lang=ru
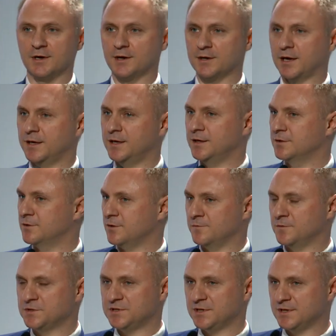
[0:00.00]
какие-то
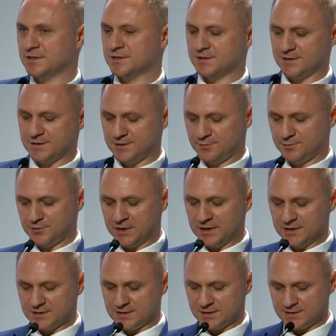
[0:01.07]
в интересах вот,
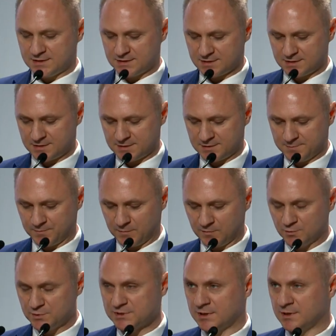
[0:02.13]
реализации
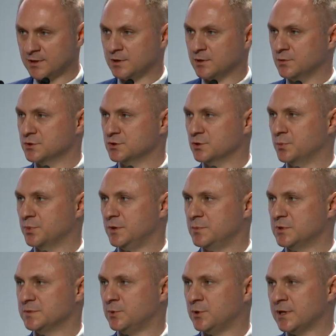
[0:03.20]
функционала госопки
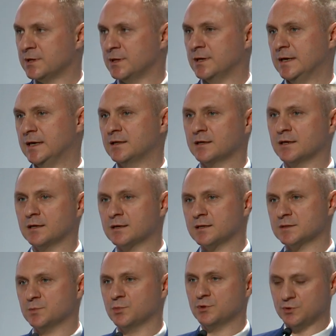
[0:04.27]
бесплатно, это как
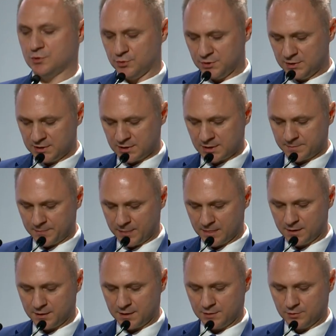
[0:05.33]
раз будет отдано
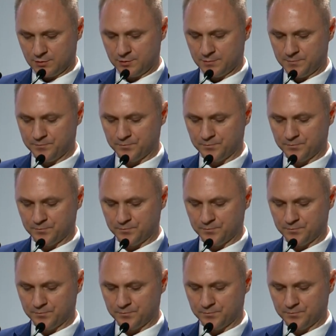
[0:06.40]
рынку.